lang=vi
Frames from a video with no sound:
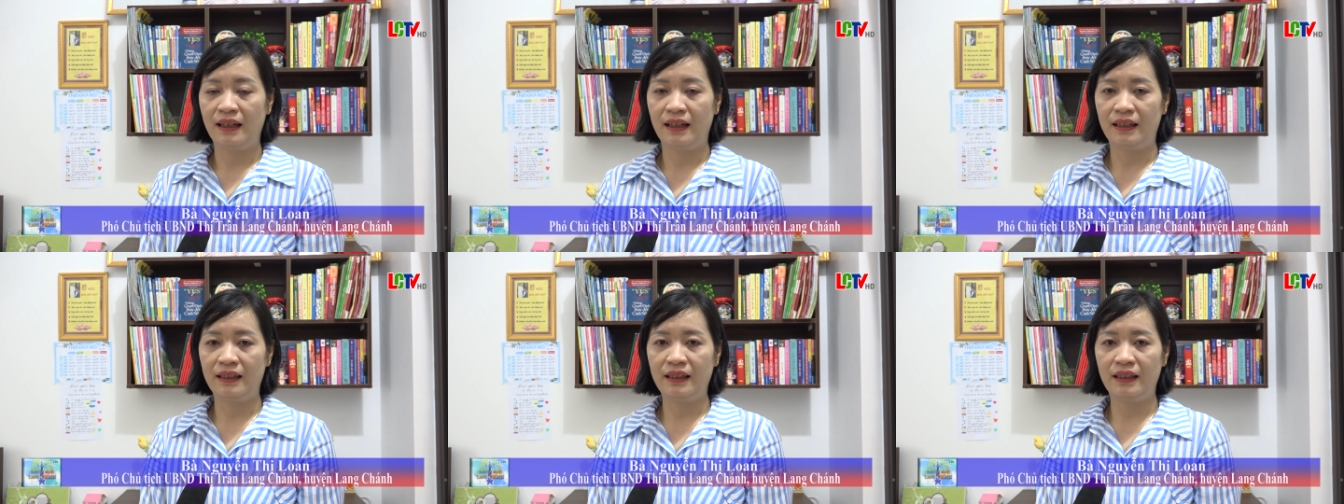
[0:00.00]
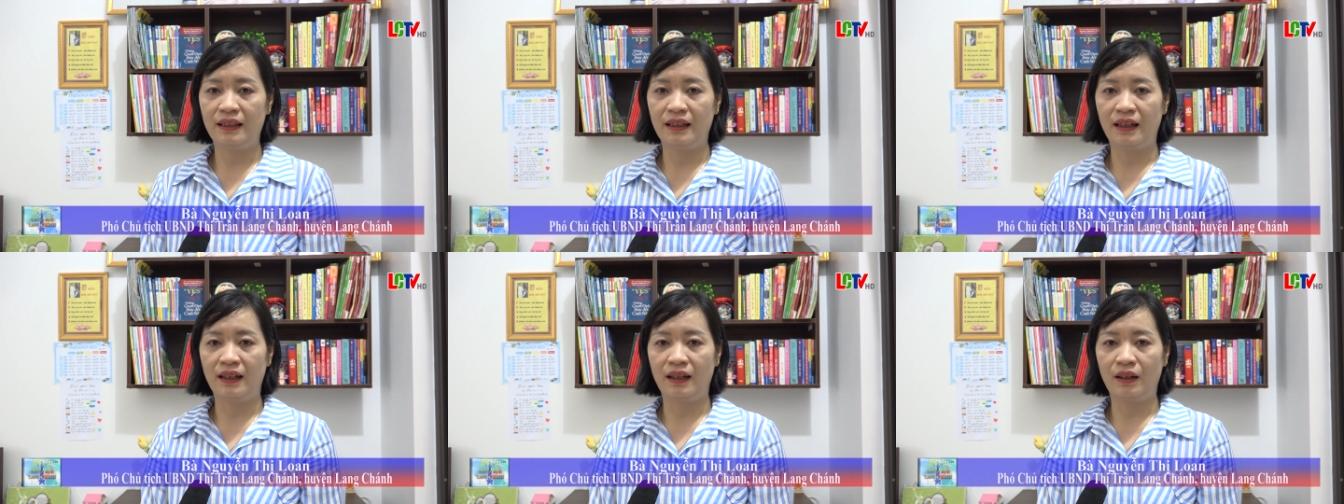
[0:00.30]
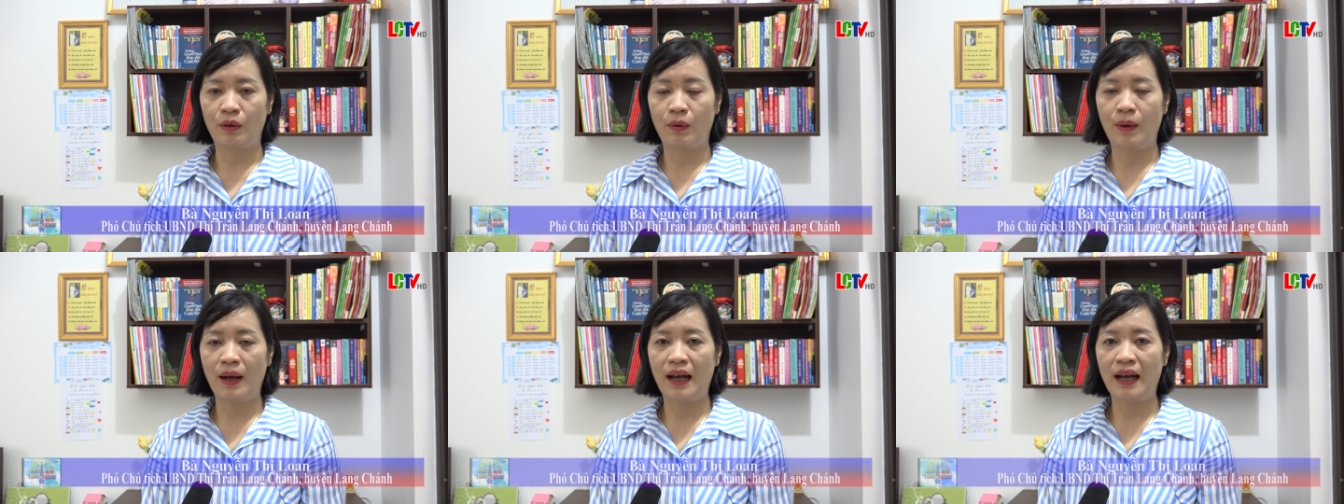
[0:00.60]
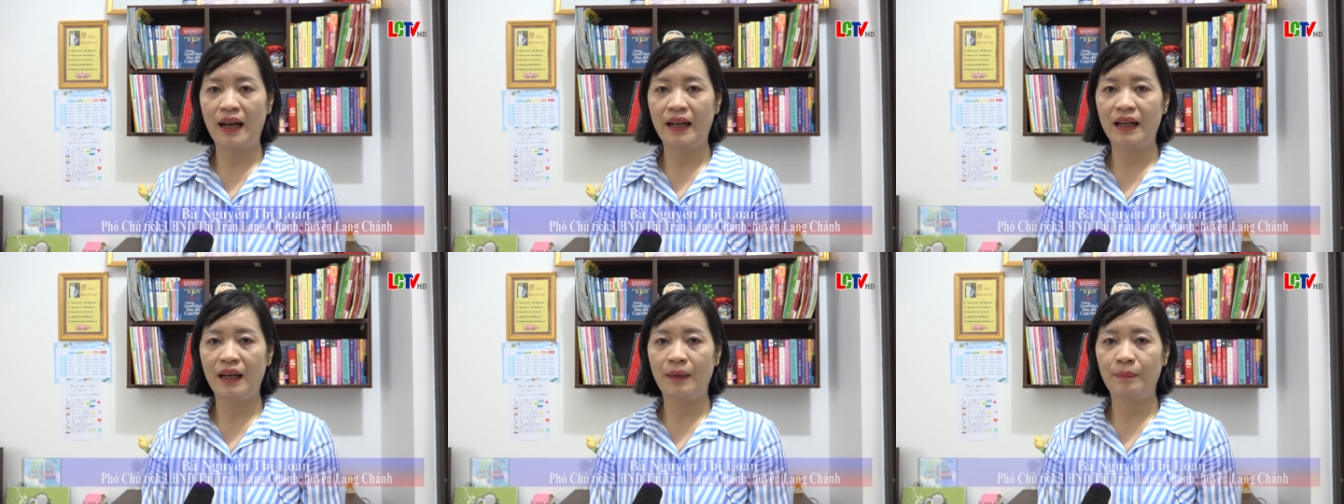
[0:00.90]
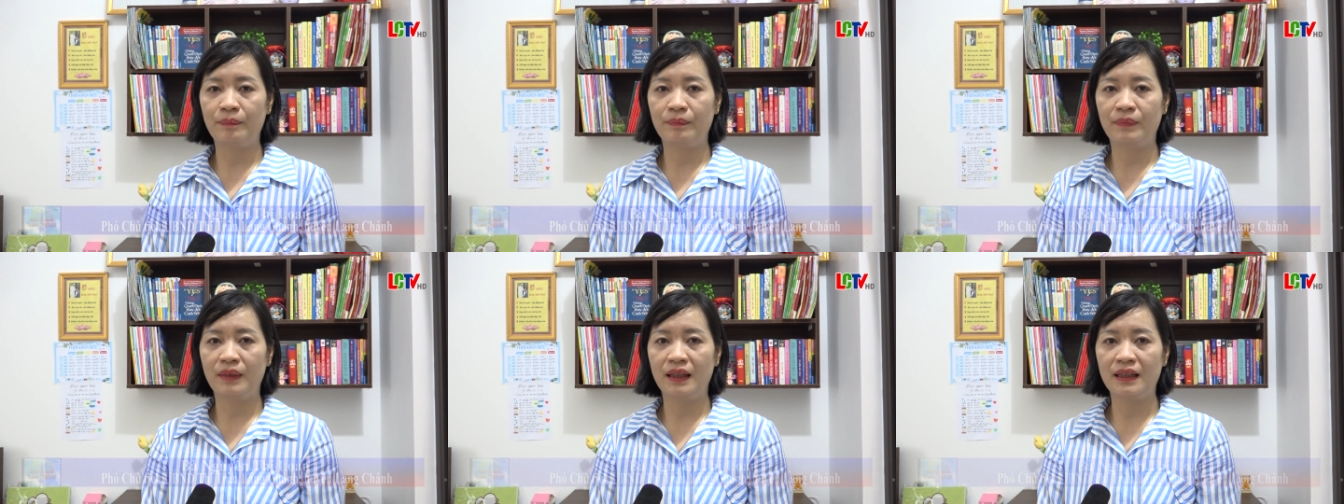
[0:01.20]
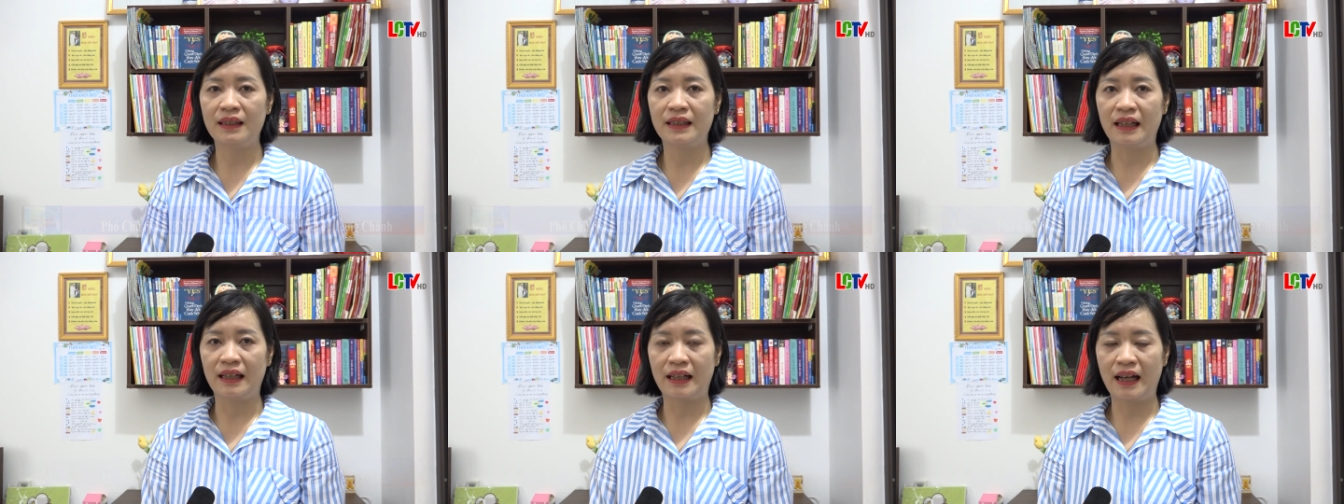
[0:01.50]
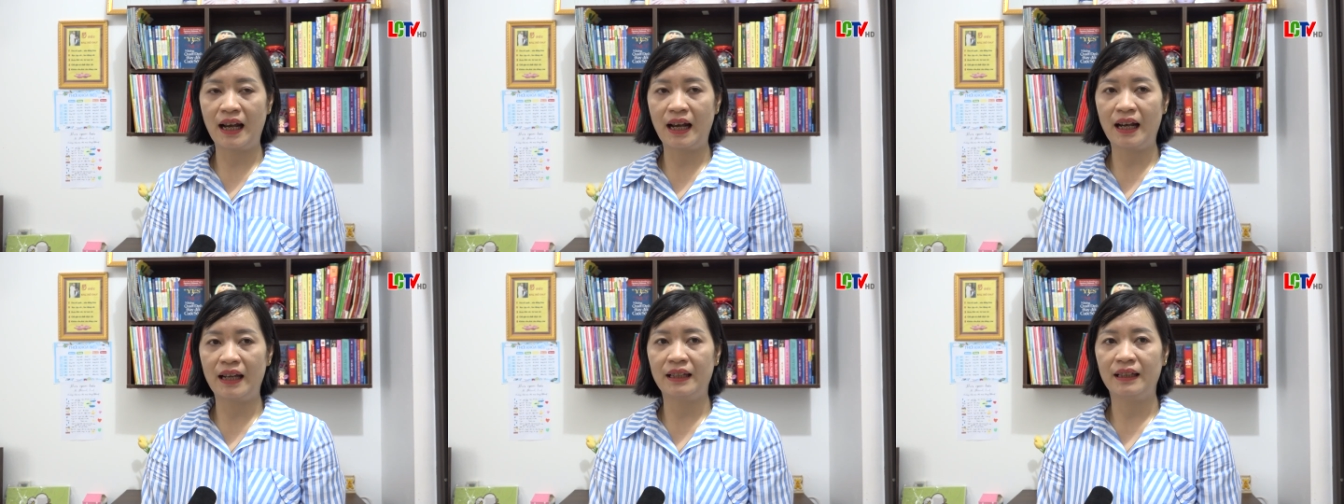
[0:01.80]
Thế thì à, qua 2 năm à, triển
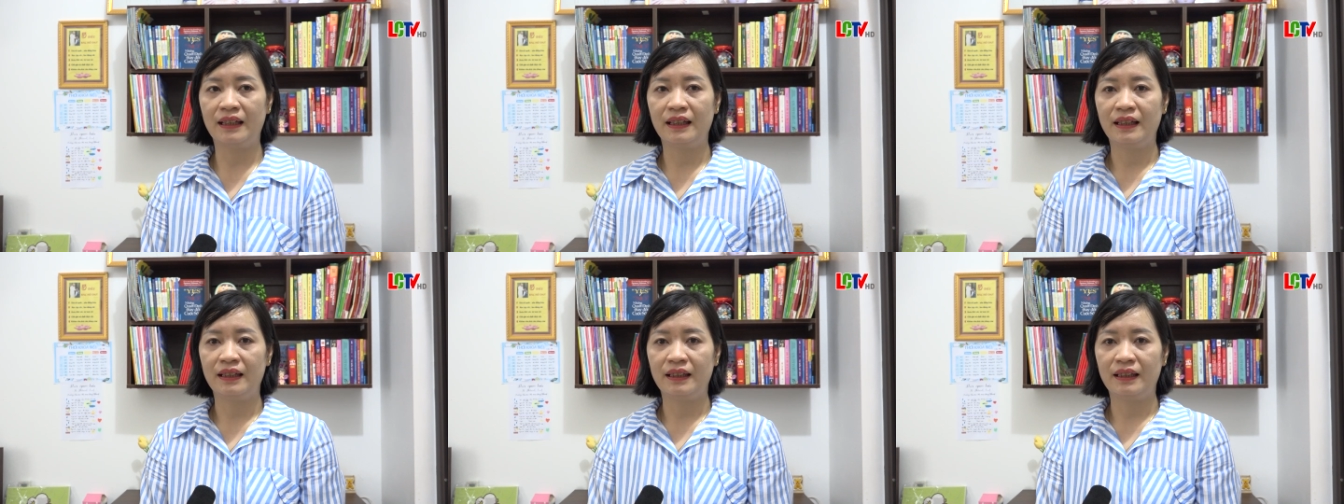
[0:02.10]
khai